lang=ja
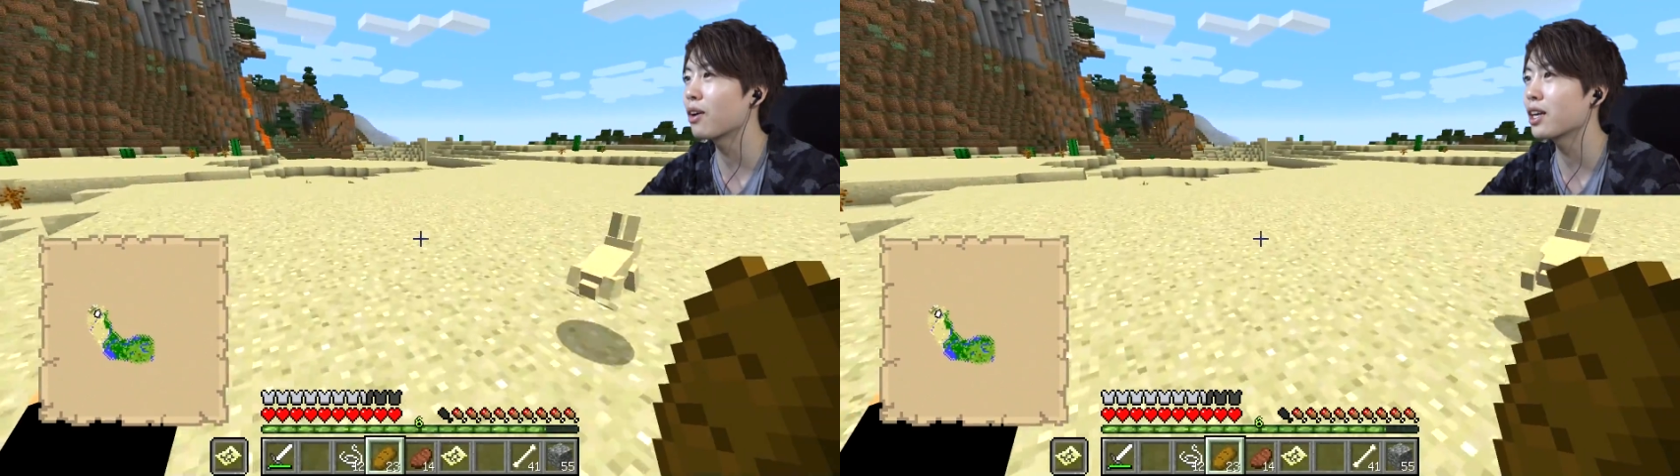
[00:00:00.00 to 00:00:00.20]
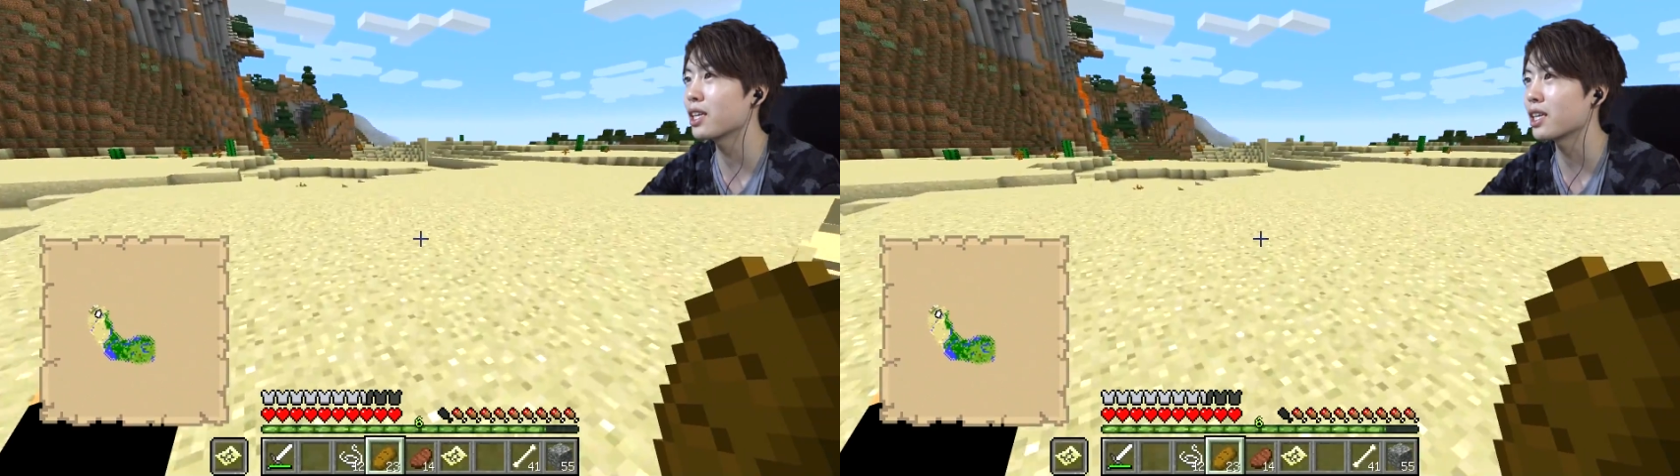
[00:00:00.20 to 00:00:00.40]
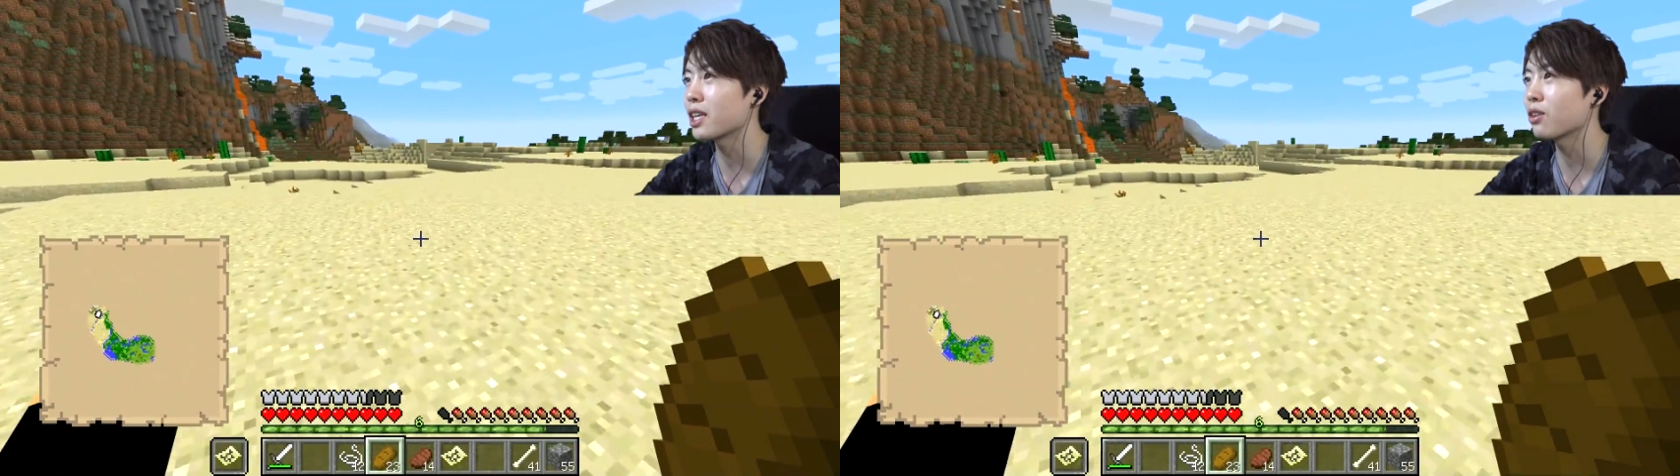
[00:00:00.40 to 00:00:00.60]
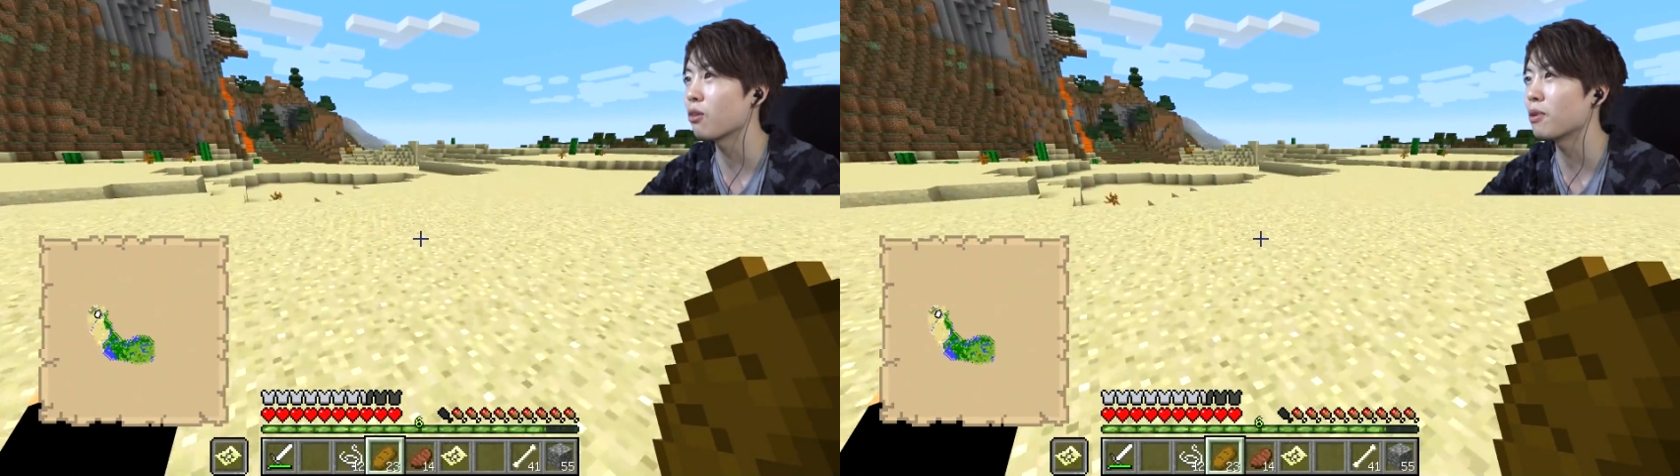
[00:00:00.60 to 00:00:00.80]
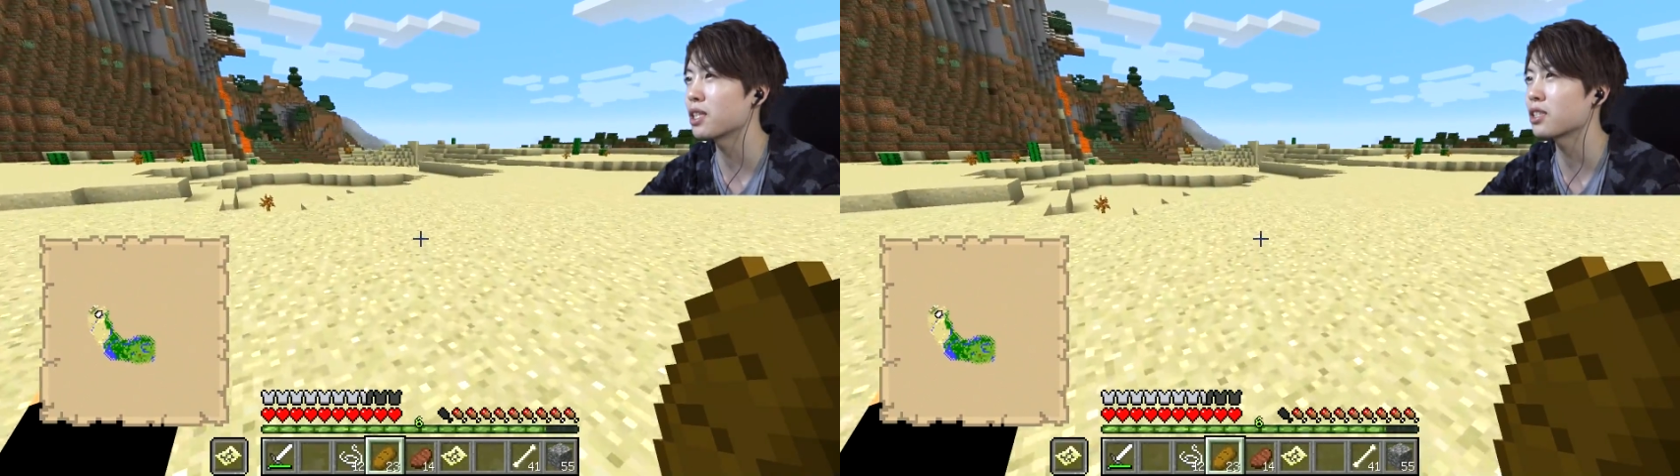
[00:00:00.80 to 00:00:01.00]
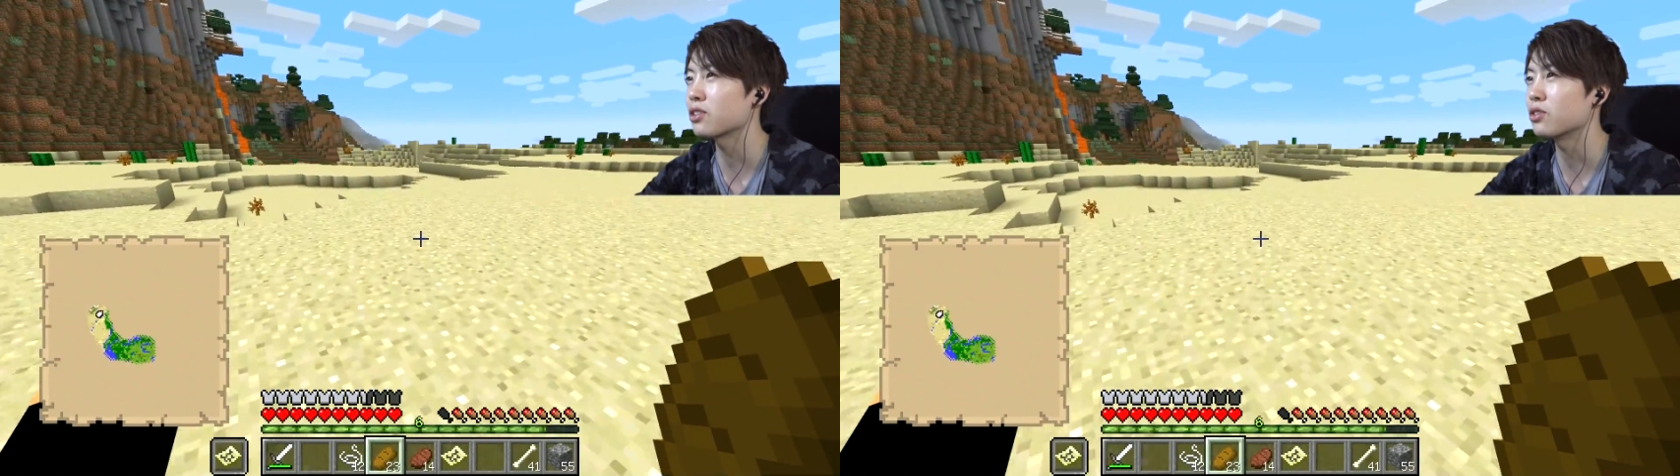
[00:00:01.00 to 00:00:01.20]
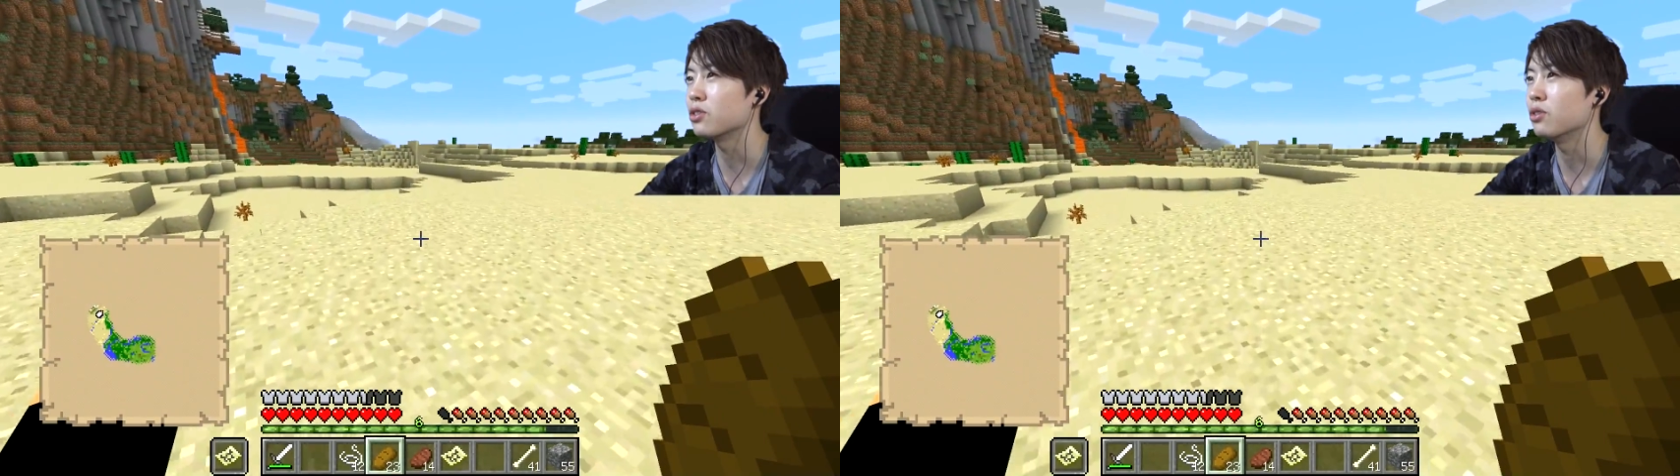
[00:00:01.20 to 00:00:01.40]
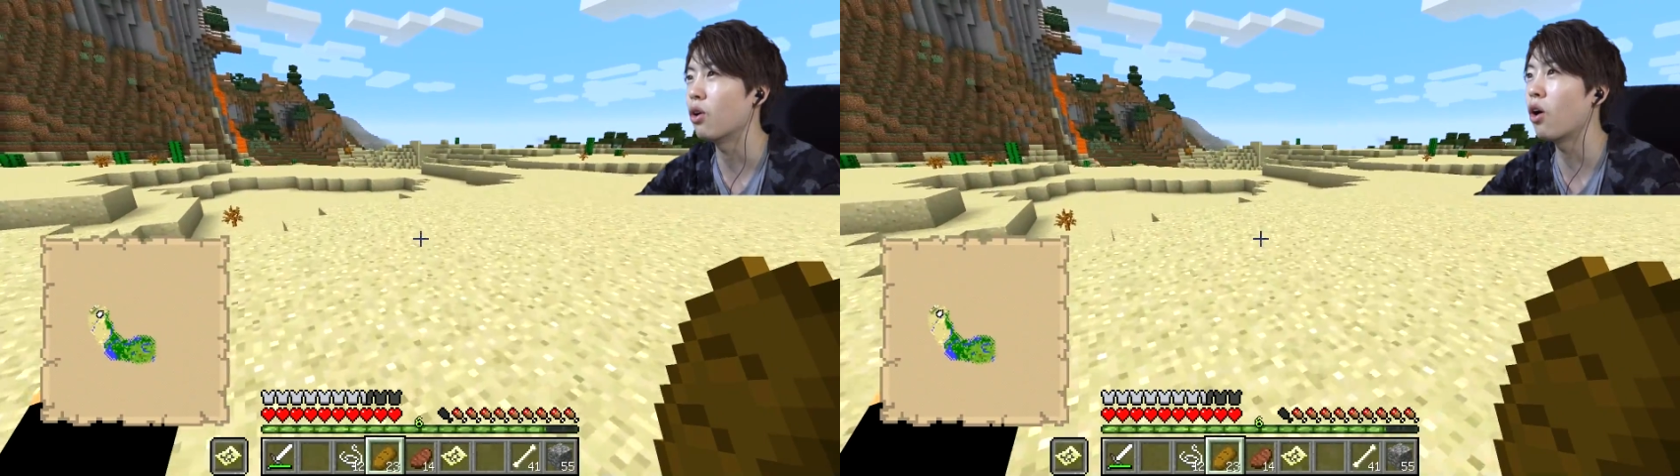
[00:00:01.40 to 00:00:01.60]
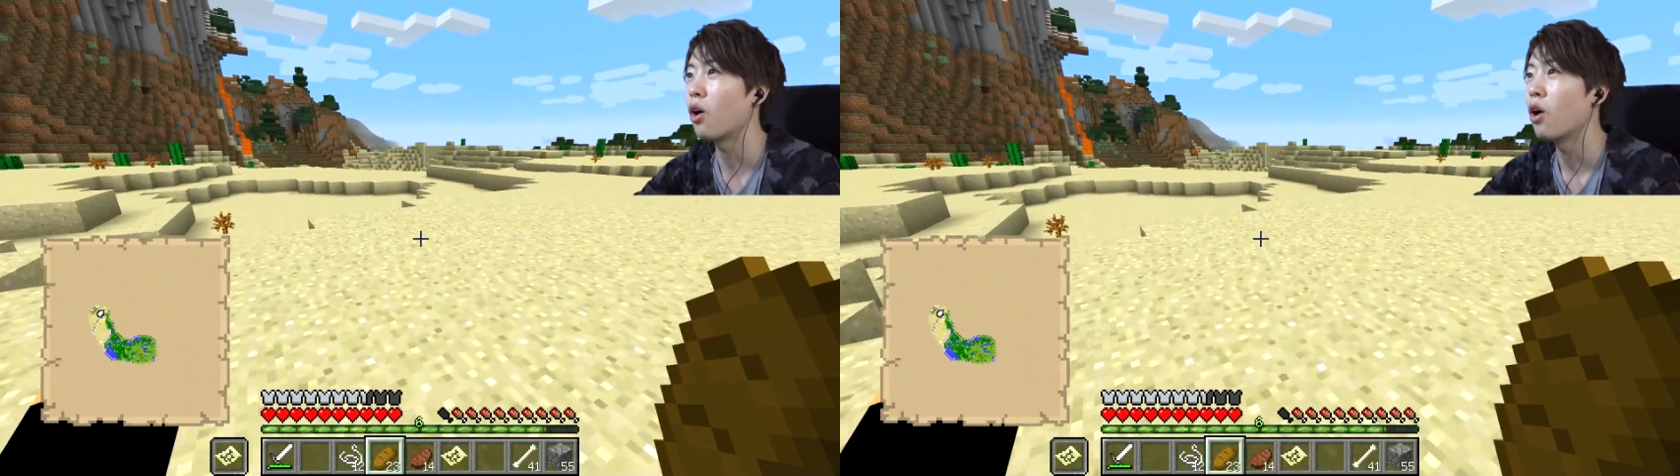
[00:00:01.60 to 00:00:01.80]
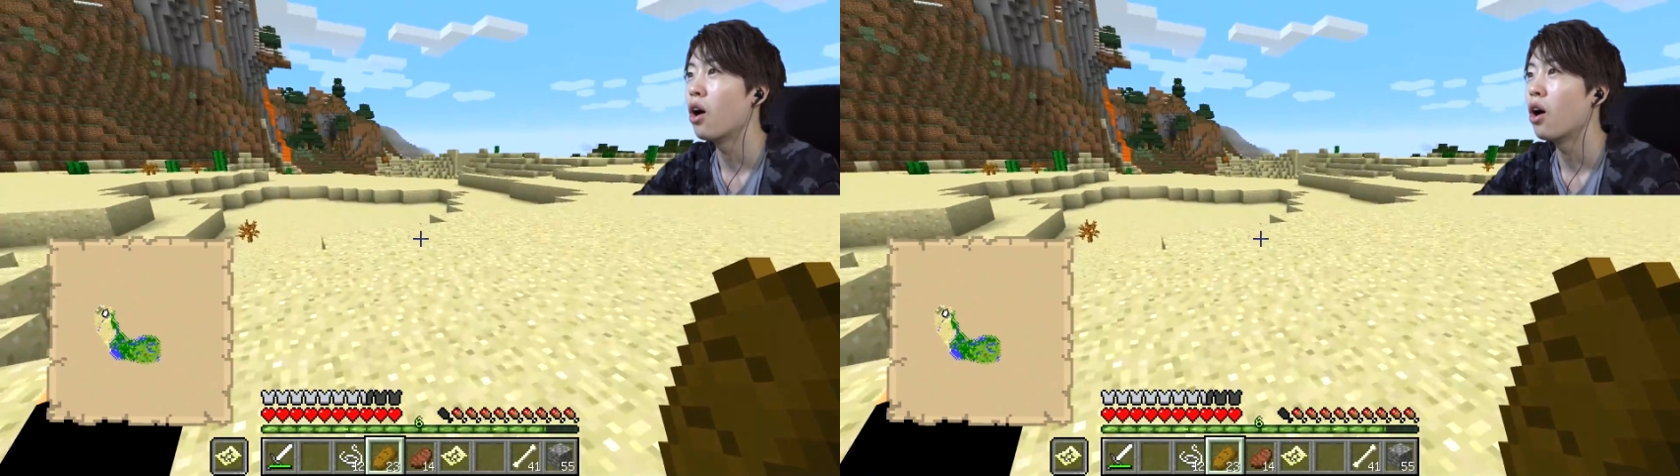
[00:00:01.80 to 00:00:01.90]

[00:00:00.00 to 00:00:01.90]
わいいけどまたスルーお